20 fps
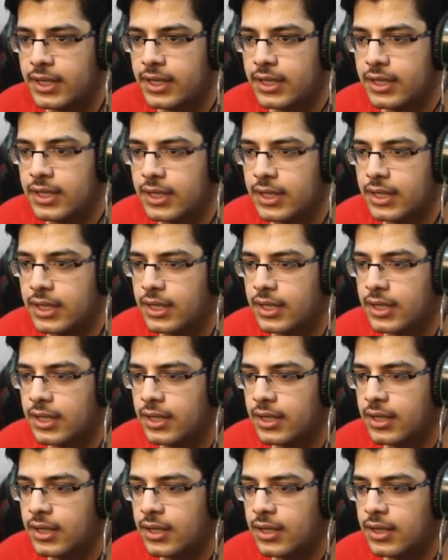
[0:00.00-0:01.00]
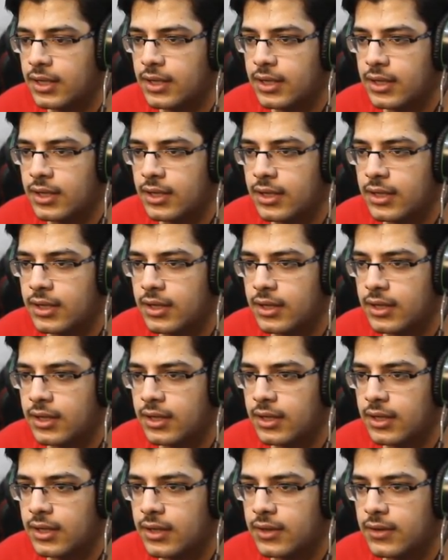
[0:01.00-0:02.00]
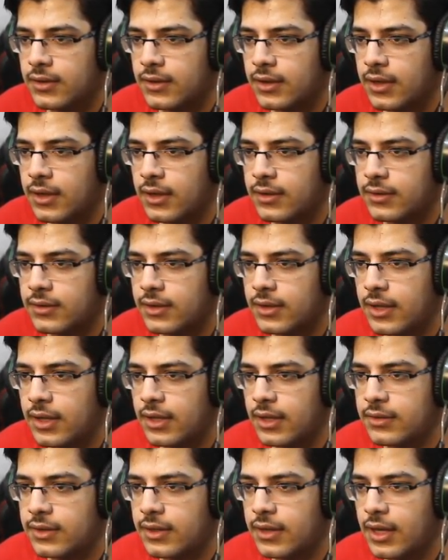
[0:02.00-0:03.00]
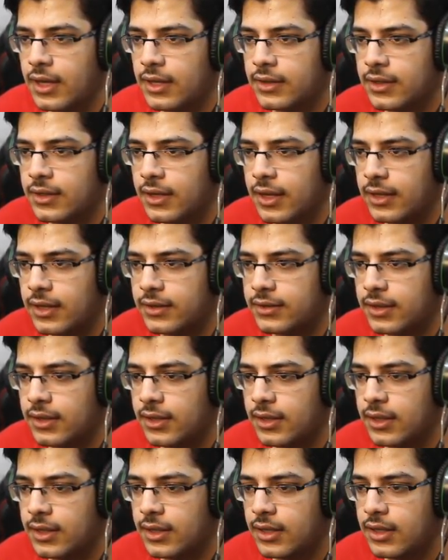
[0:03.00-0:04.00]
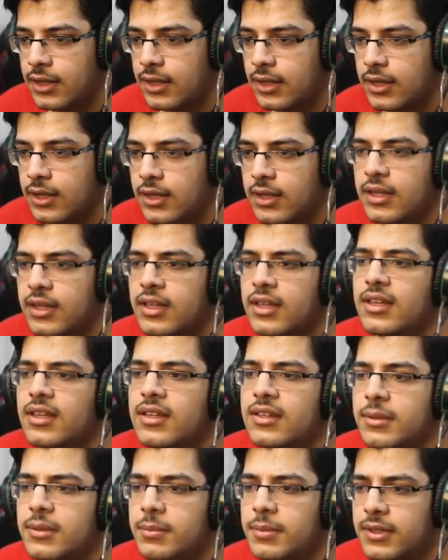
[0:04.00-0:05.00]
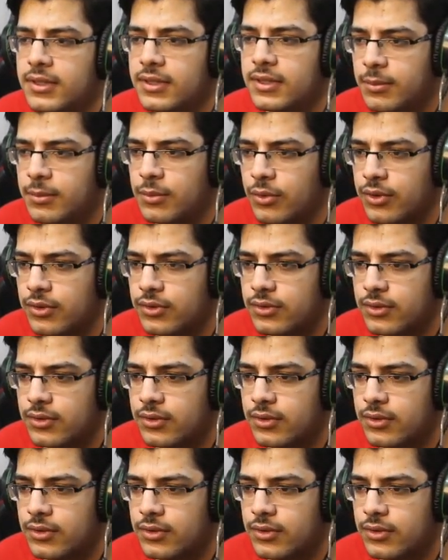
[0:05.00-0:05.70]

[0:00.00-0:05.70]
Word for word: ठीक है ऐसे ऐसे ऐसे ऐसे ऐसे इजी पीजी बॉयस